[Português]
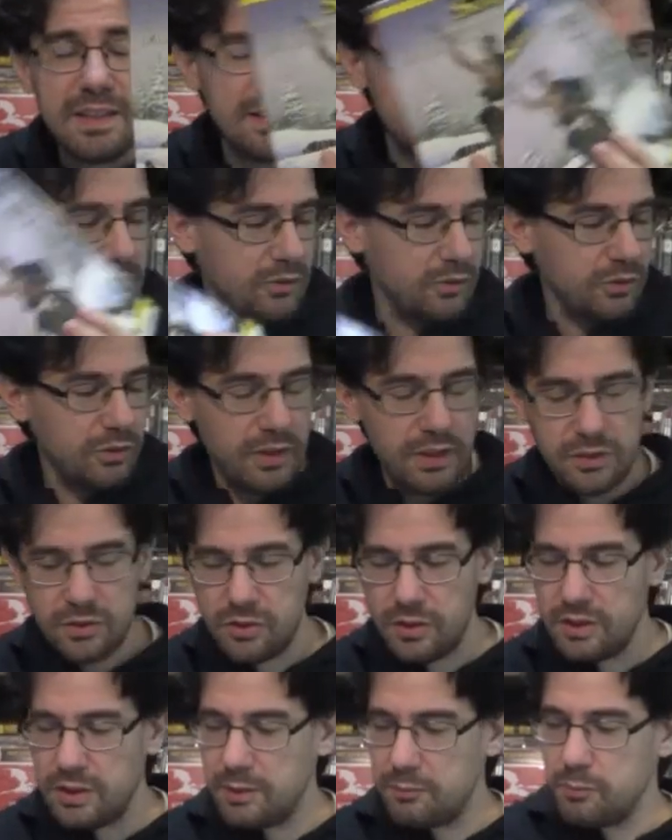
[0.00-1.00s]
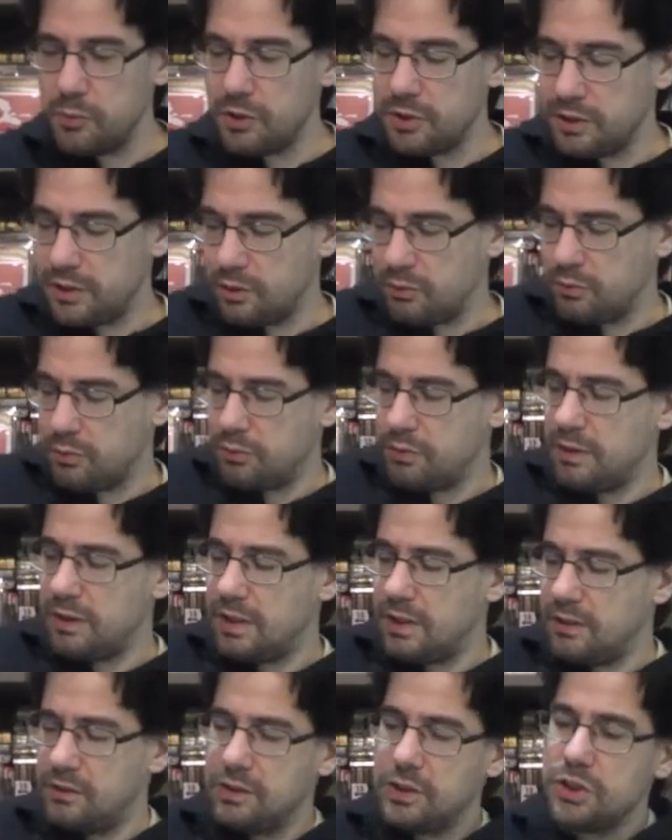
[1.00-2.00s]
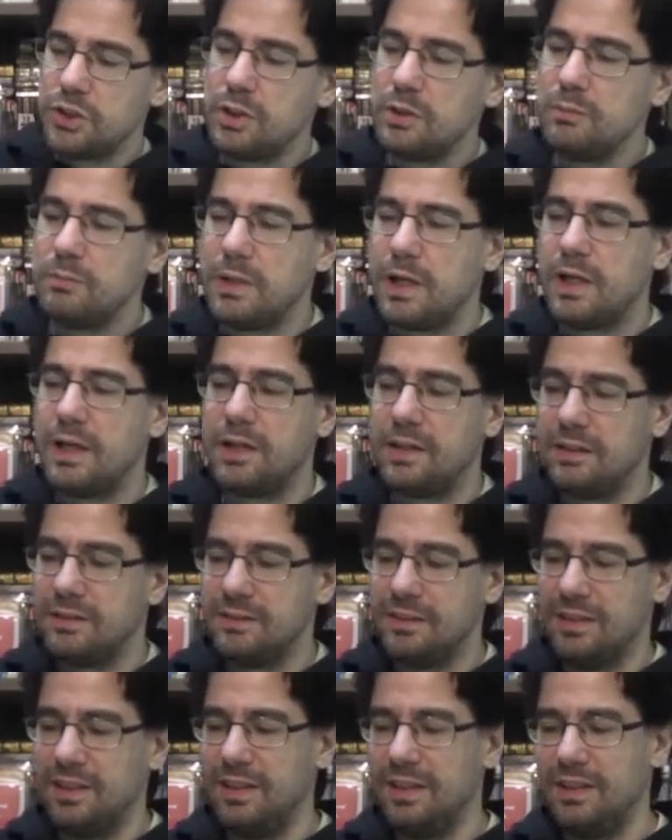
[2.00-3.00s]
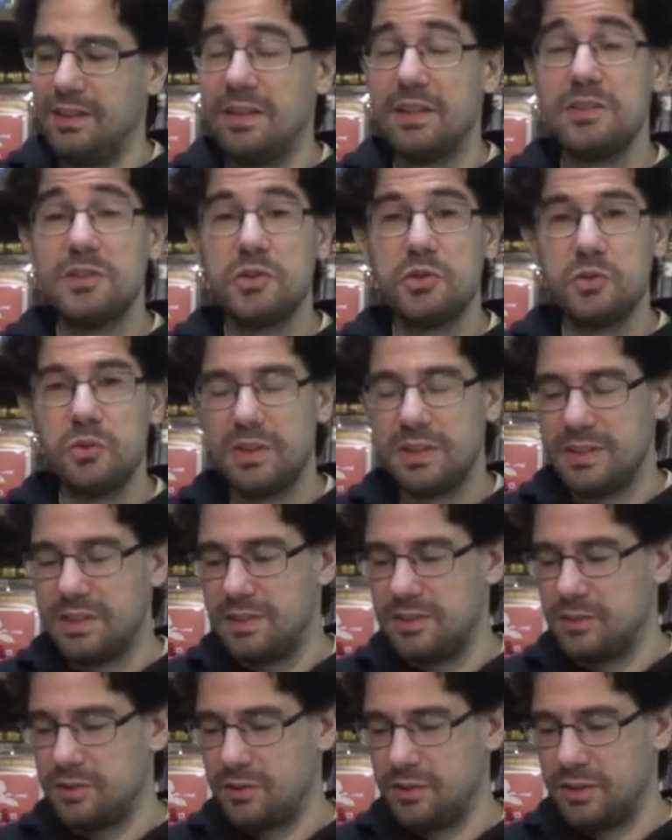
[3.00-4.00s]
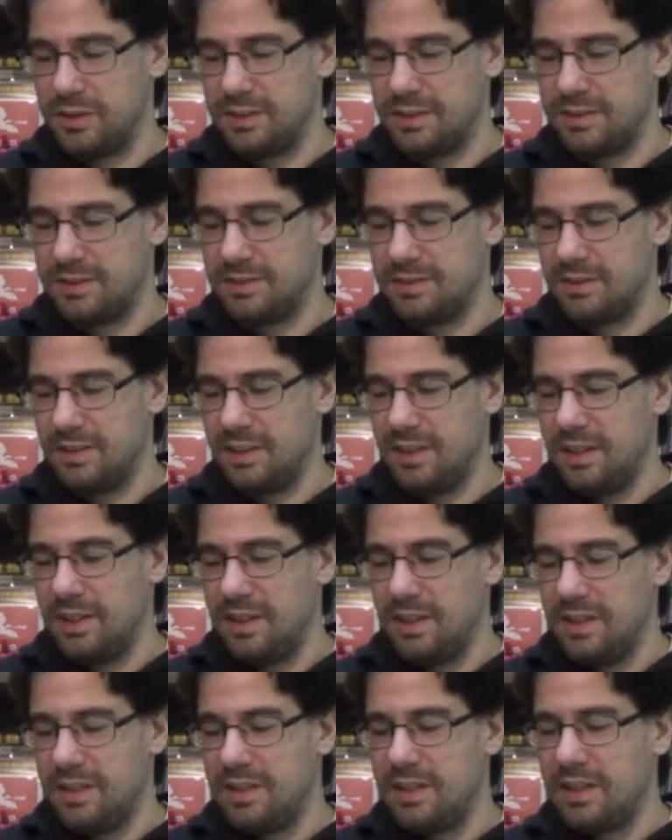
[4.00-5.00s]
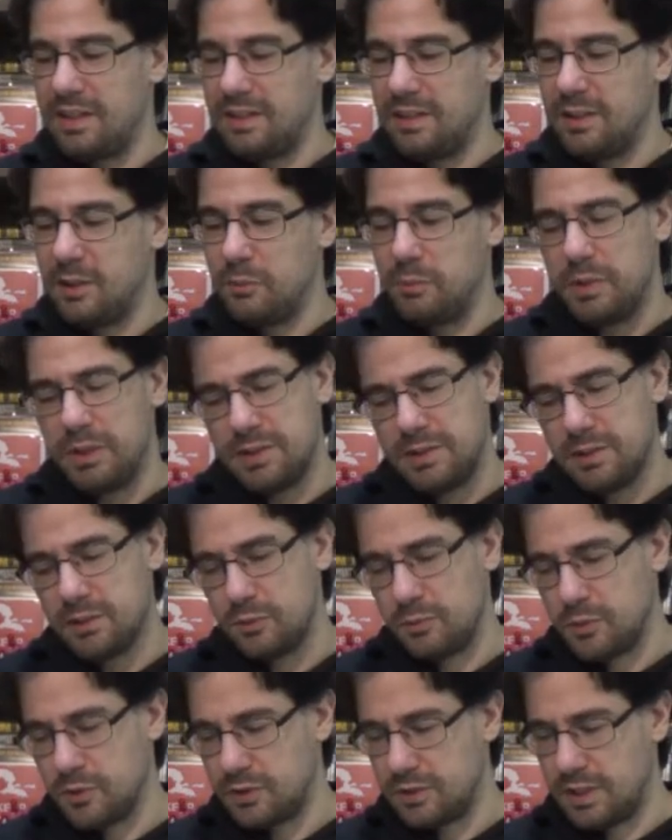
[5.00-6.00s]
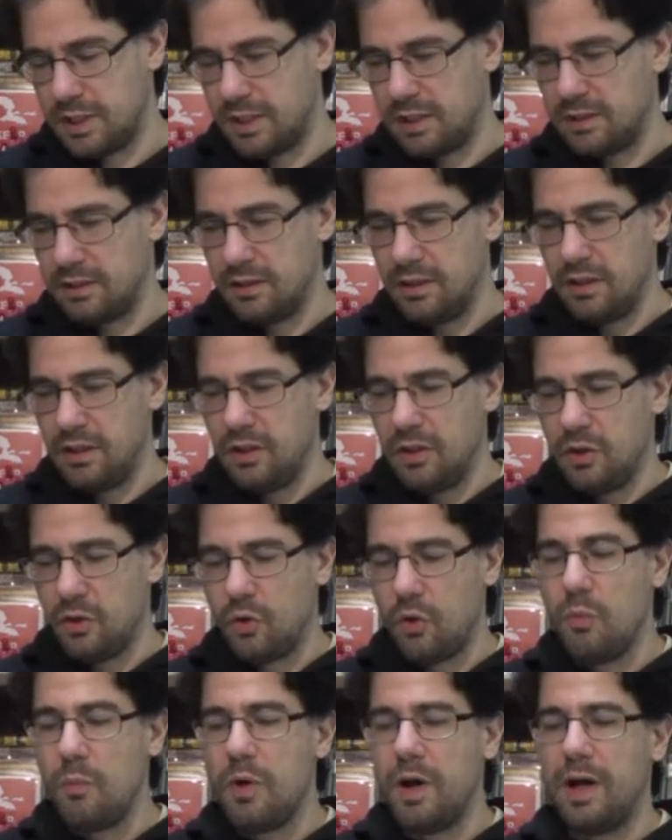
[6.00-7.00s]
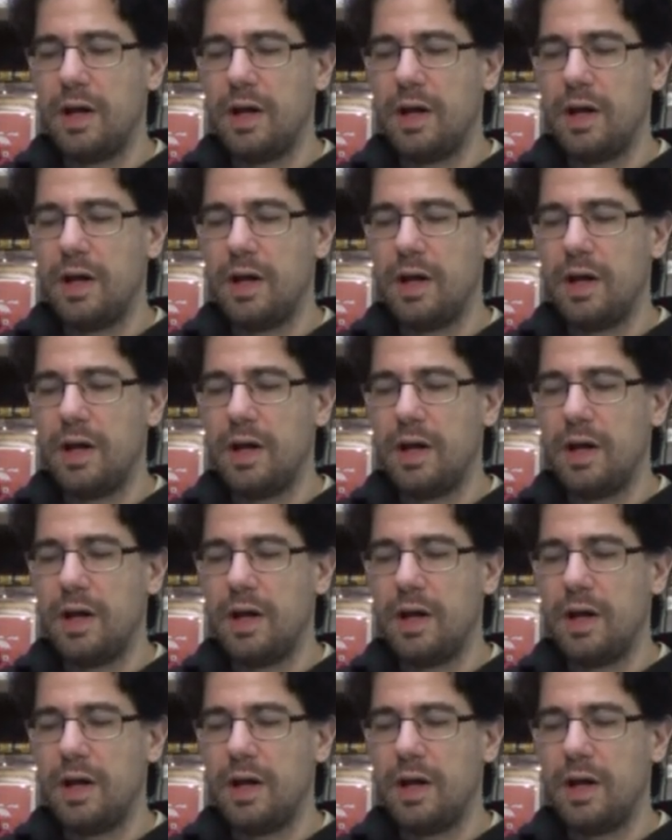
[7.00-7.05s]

edição do Le Historier porque eu vou falar de Chambara, das duas edições. E aqui eu preciso mostrar como a